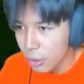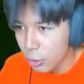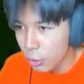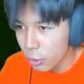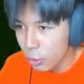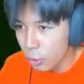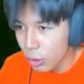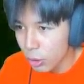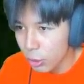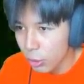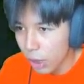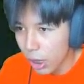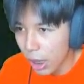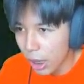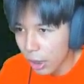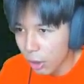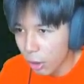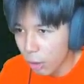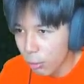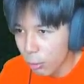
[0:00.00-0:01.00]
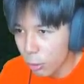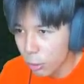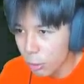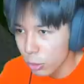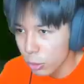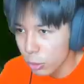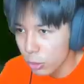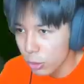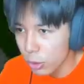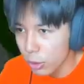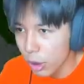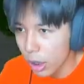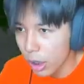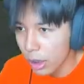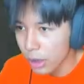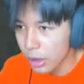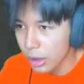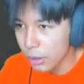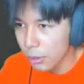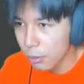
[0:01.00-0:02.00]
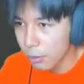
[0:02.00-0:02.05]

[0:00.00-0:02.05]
ซุยๆด้วยคอมโบซุยๆด้วยอันนี้